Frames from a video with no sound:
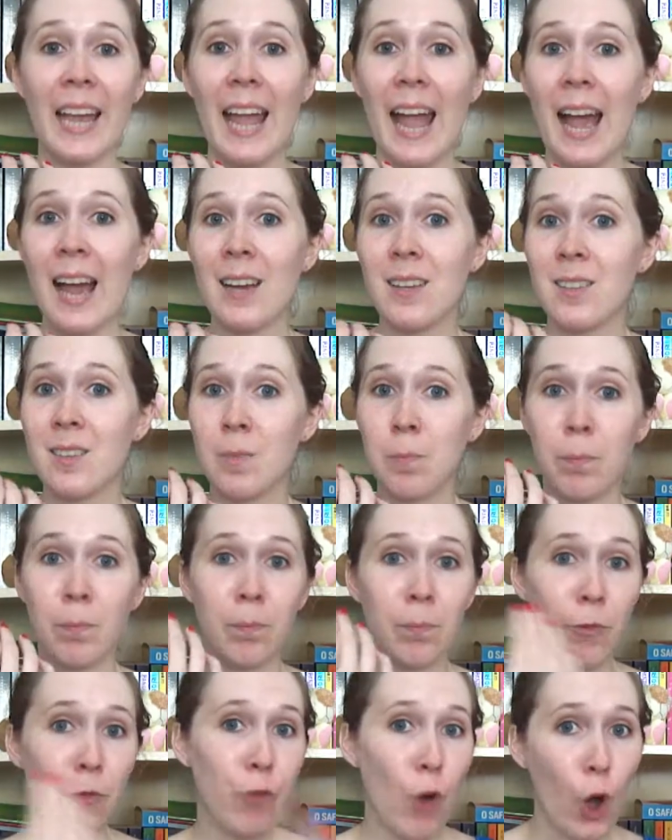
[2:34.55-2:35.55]
As
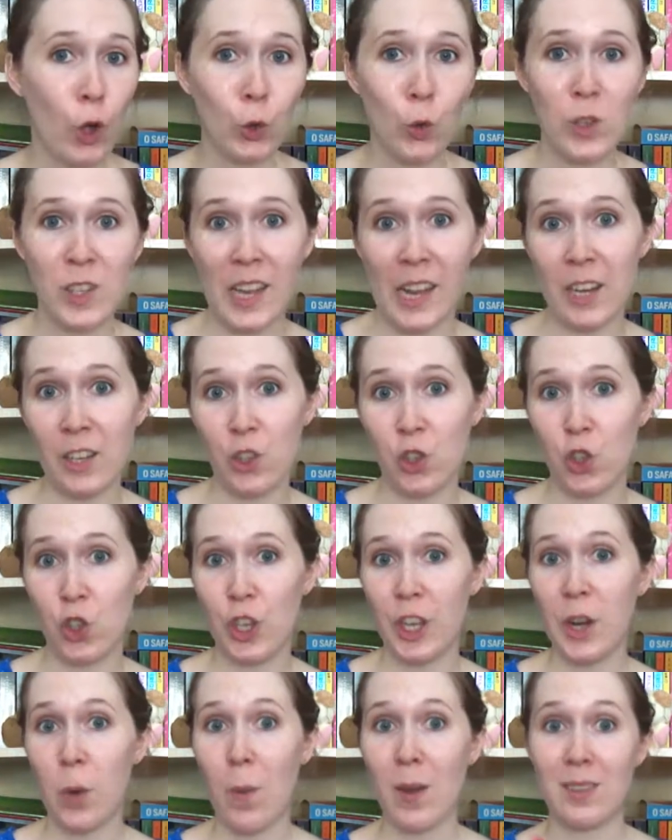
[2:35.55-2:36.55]
fotos que eles
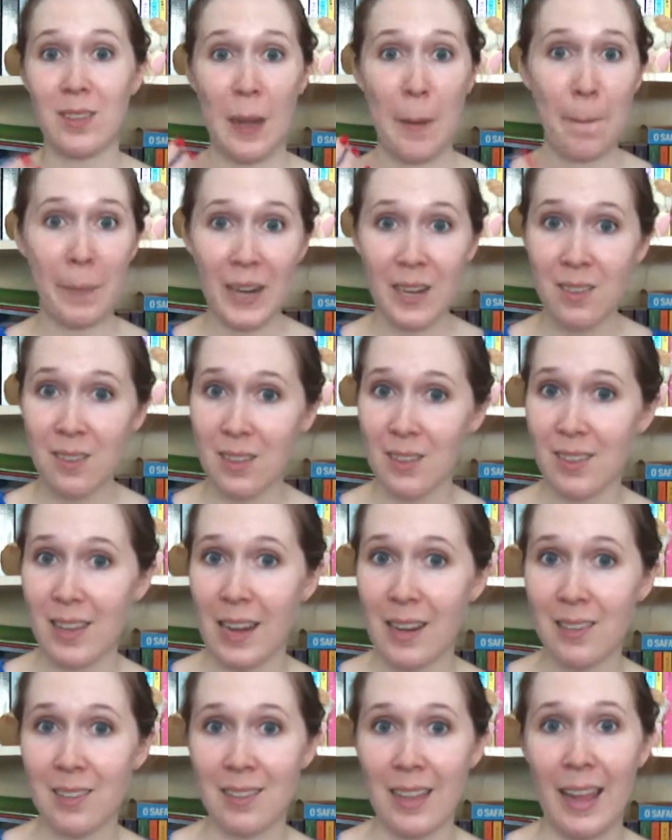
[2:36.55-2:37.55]
tiram, as lembranças que
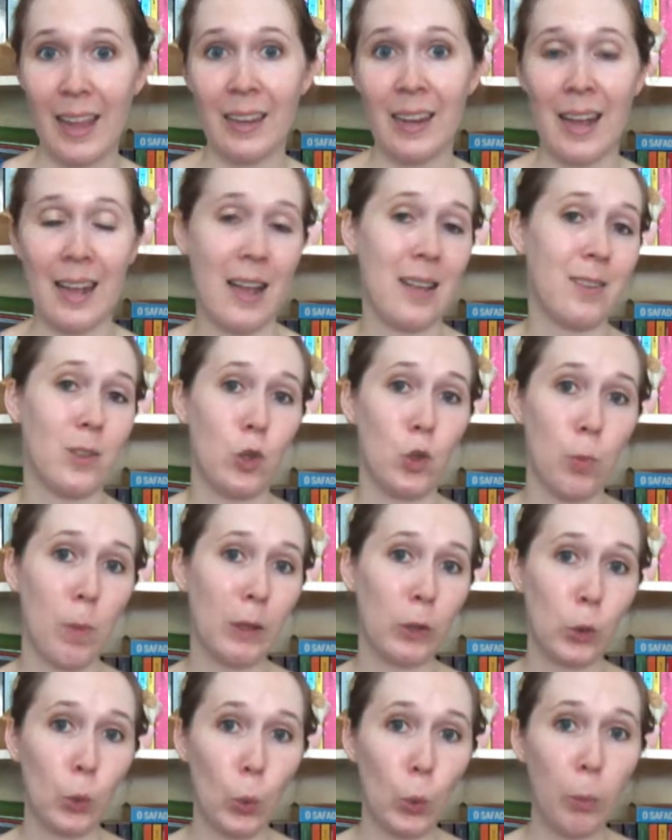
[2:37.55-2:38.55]
eles têm na casa de
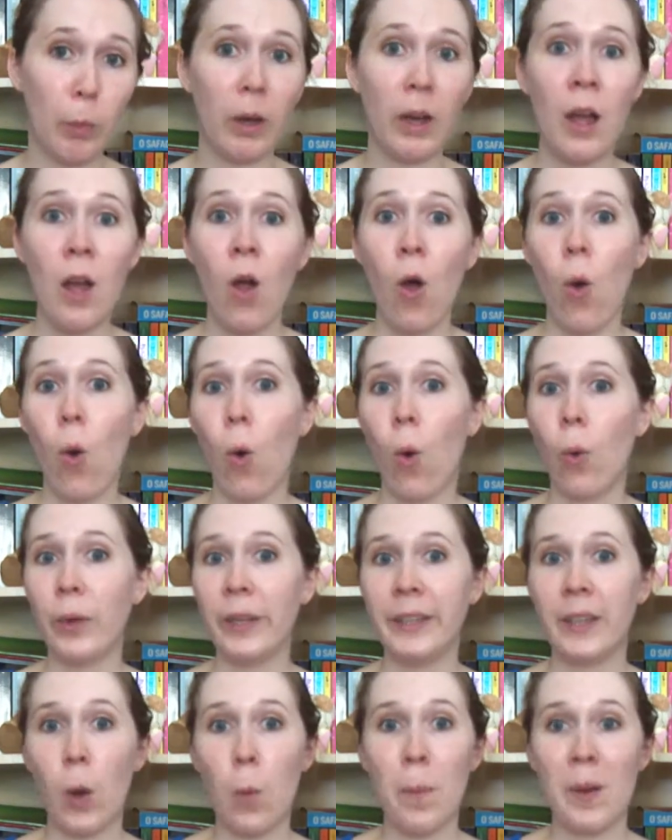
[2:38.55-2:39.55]
Ubatuba, ou
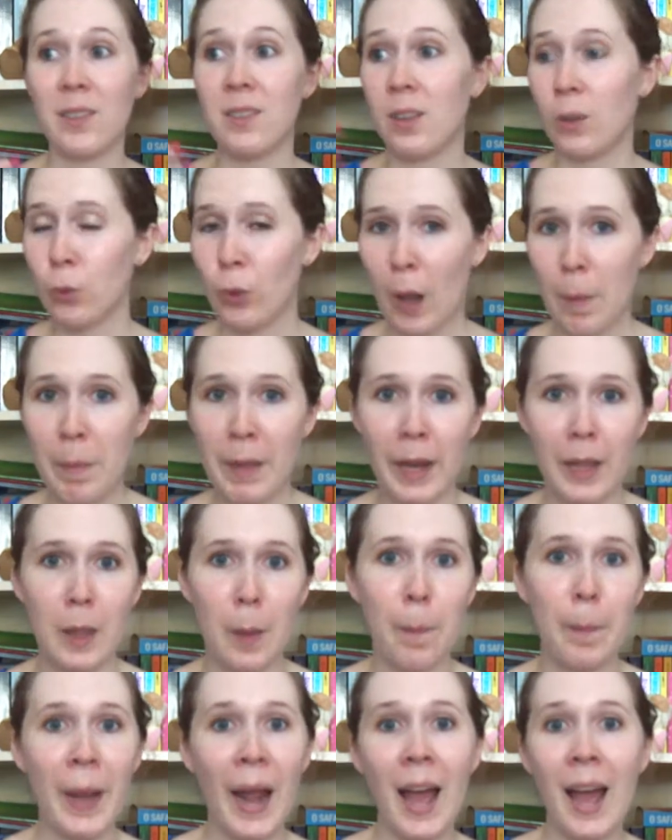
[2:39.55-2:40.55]
então passeando na beira da
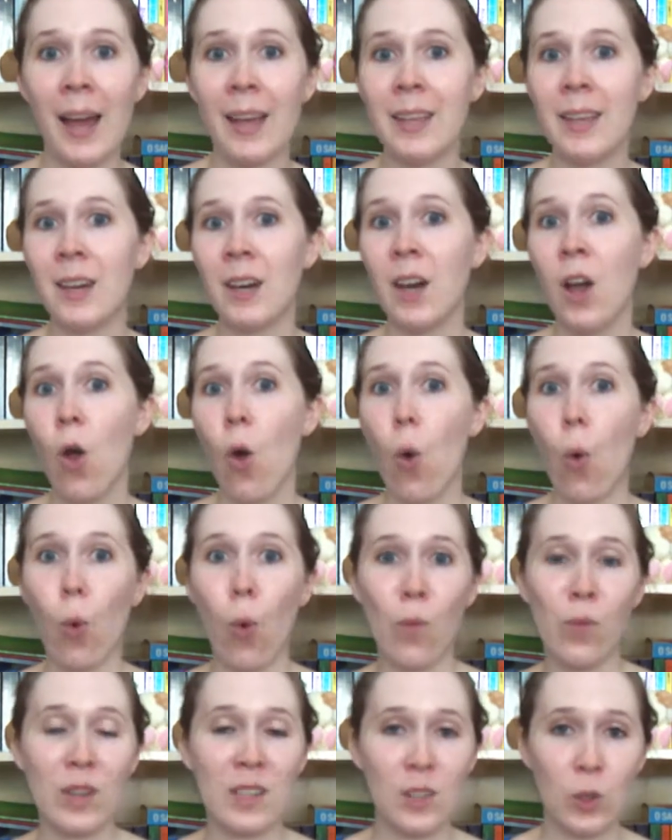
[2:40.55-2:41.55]
praia, ou
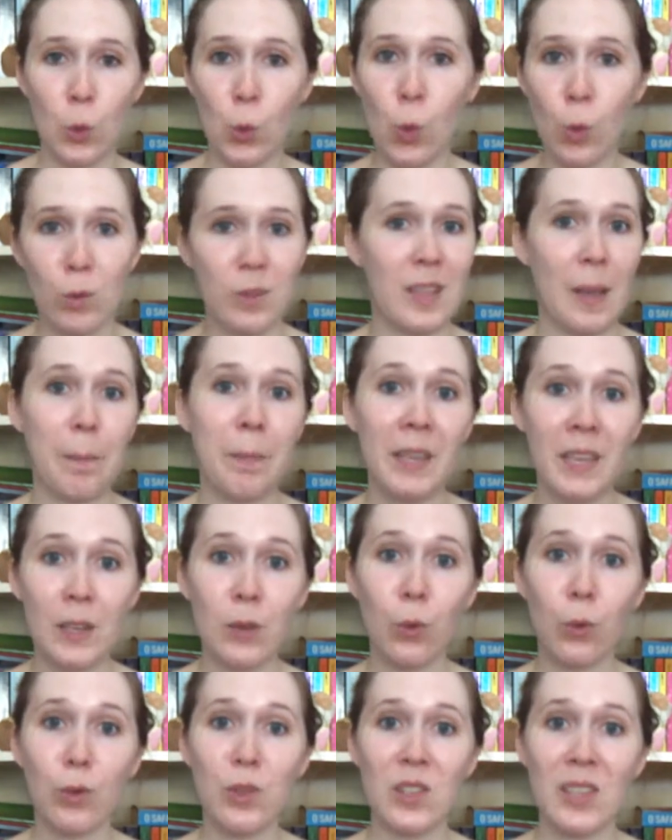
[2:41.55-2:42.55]
conversando com os
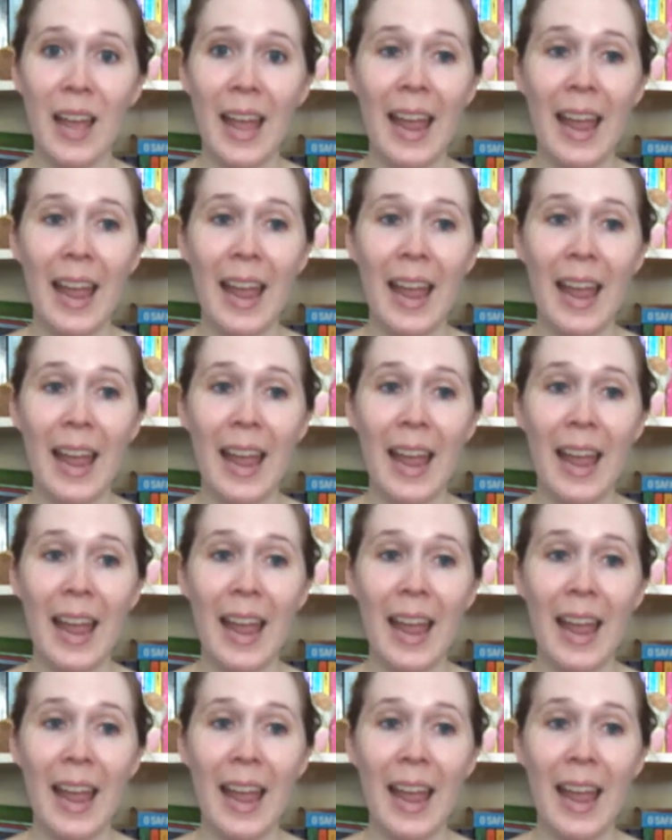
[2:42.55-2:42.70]
amigos.